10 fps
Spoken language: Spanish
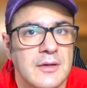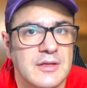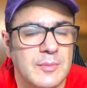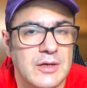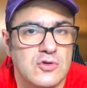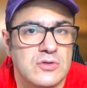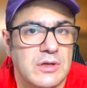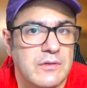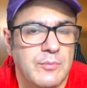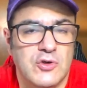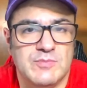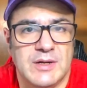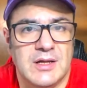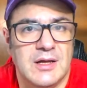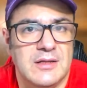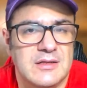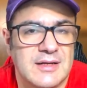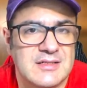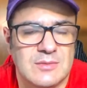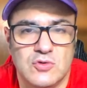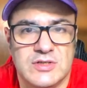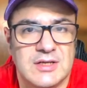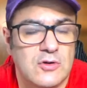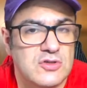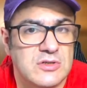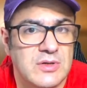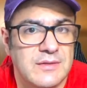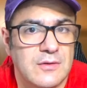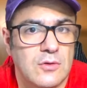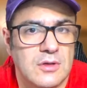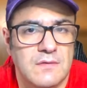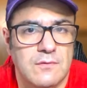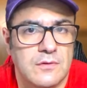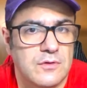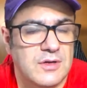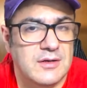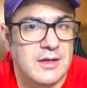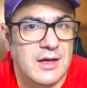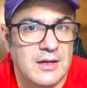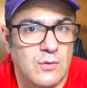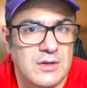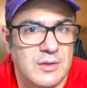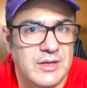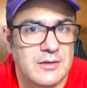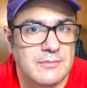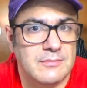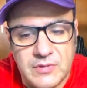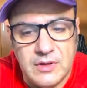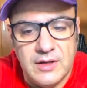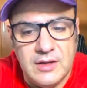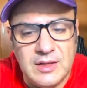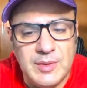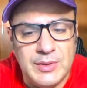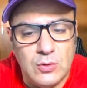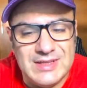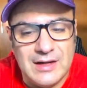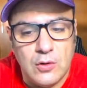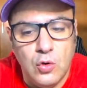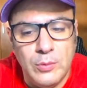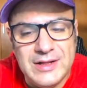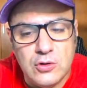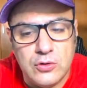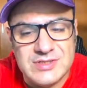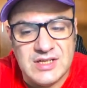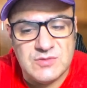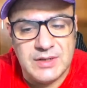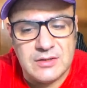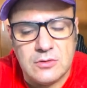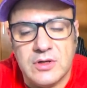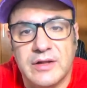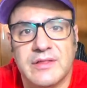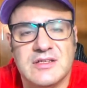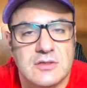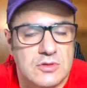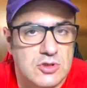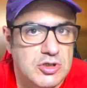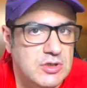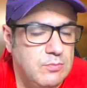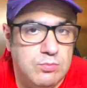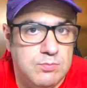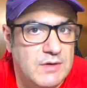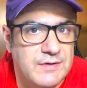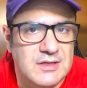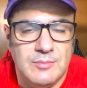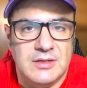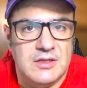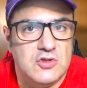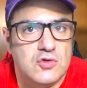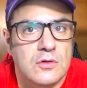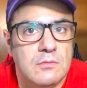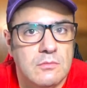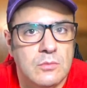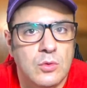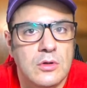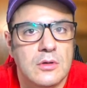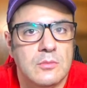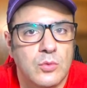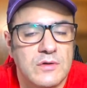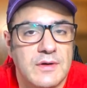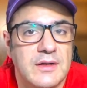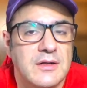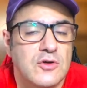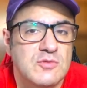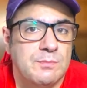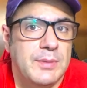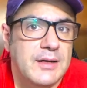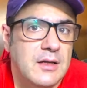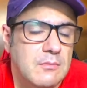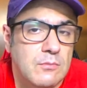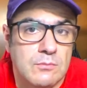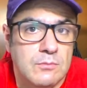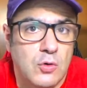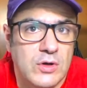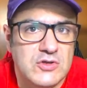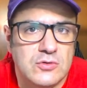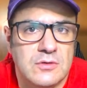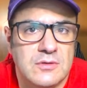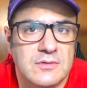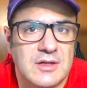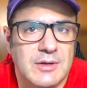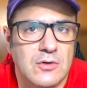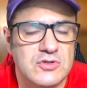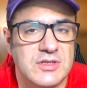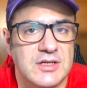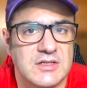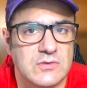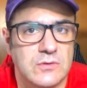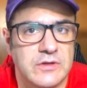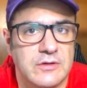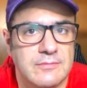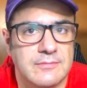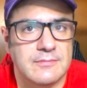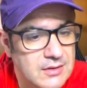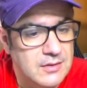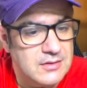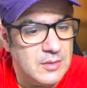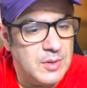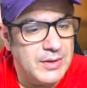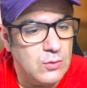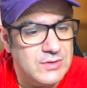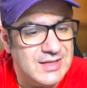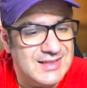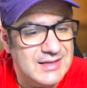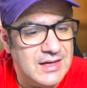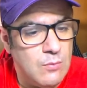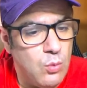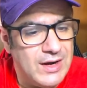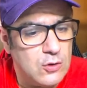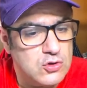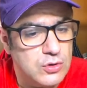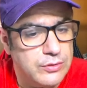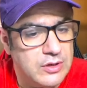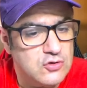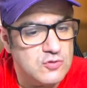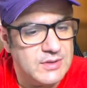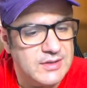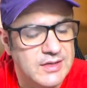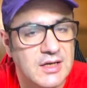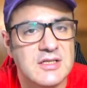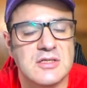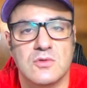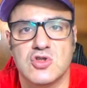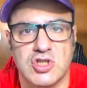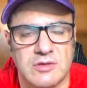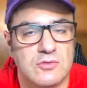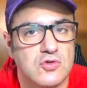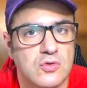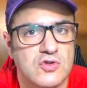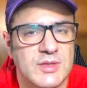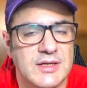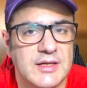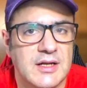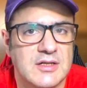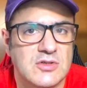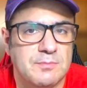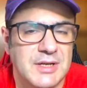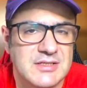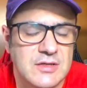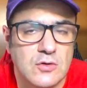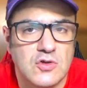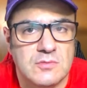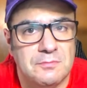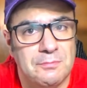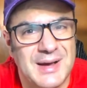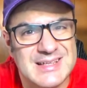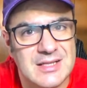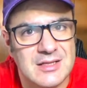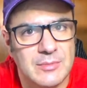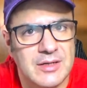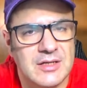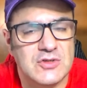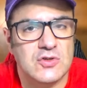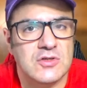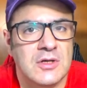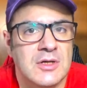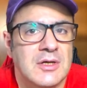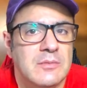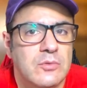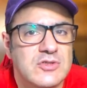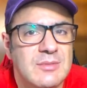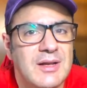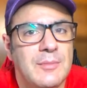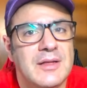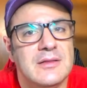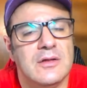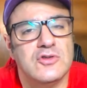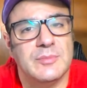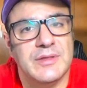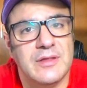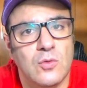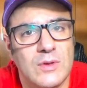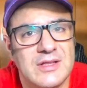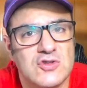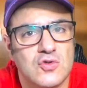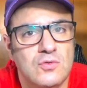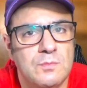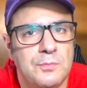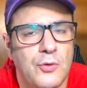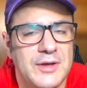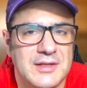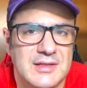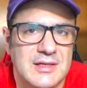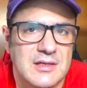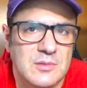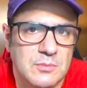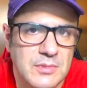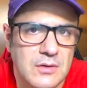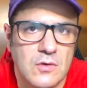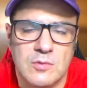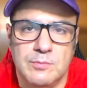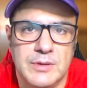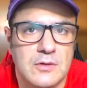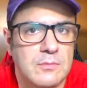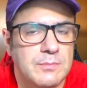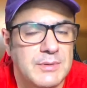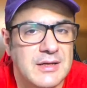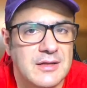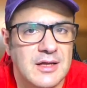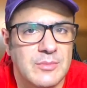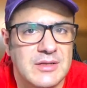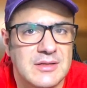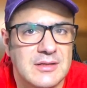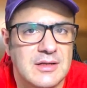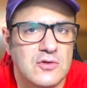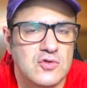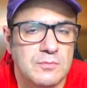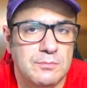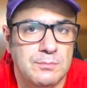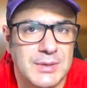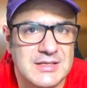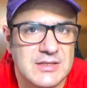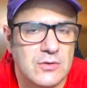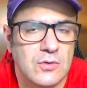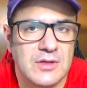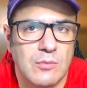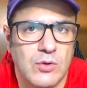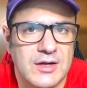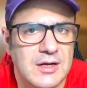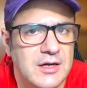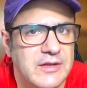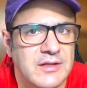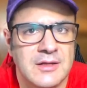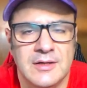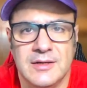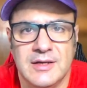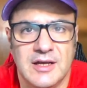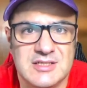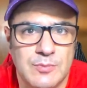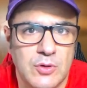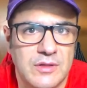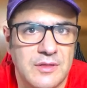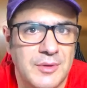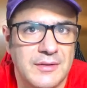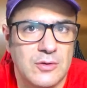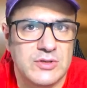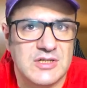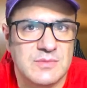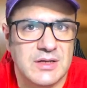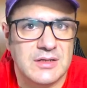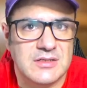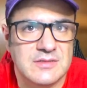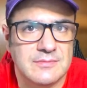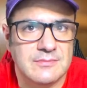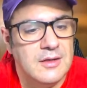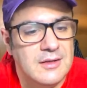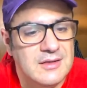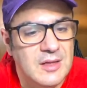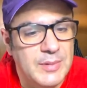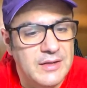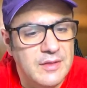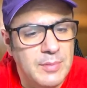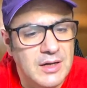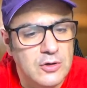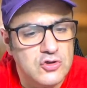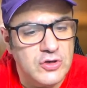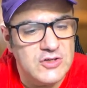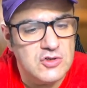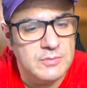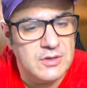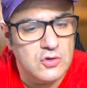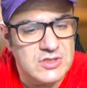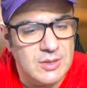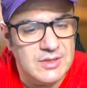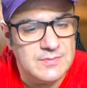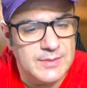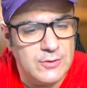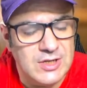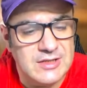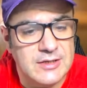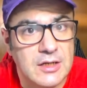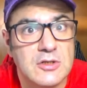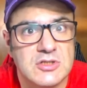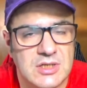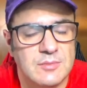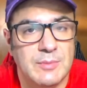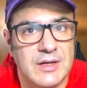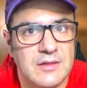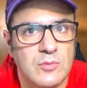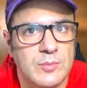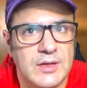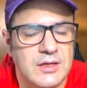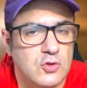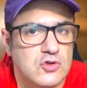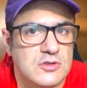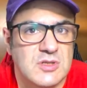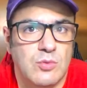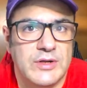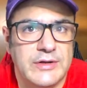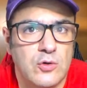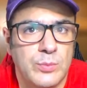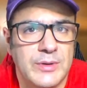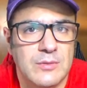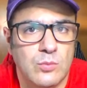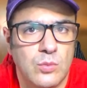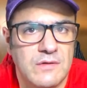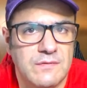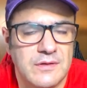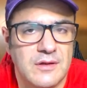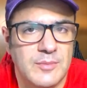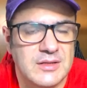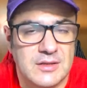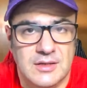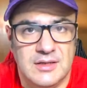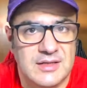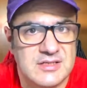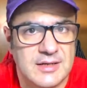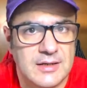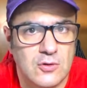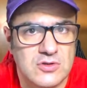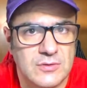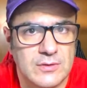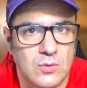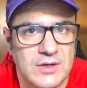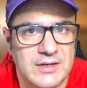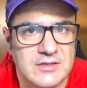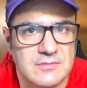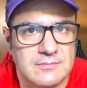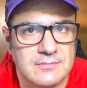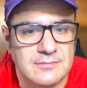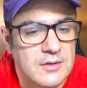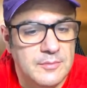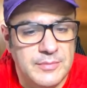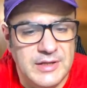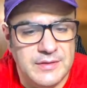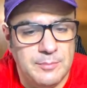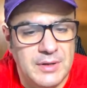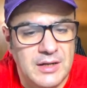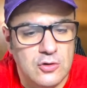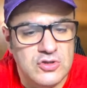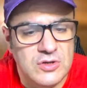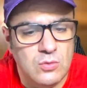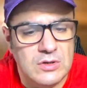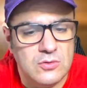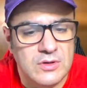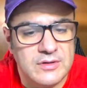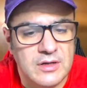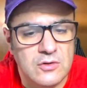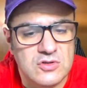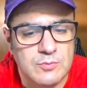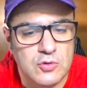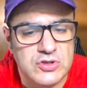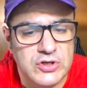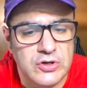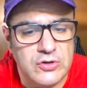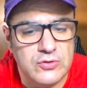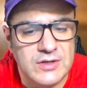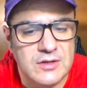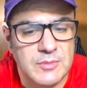También los utilizo pues para editar esa música, los he utilizado y funcionan al igual de bien. Y también pregunta, ¿cubren todo este aspecto quizás? Sí, perfectamente, son muy muy válidos para mm, lo que son trabajos de estudio. También pregunta, ¿tienen buena construcción en sus materiales? Sí, son unos materiales plásticos bastante bien hechos. Posiblemente los M50 son un poquitín mejor, pero prácticamente tienes un plástico de buena calidad. Está por encima de otras marcas. ¿Te parece peligroso que asomen los cables para el lateral? Sí, me parece muy peligroso. Se pueden romper muy fácilmente y te has cargado los auriculares. Dice, peligroso en cuanto a enredos y posterior rotura de...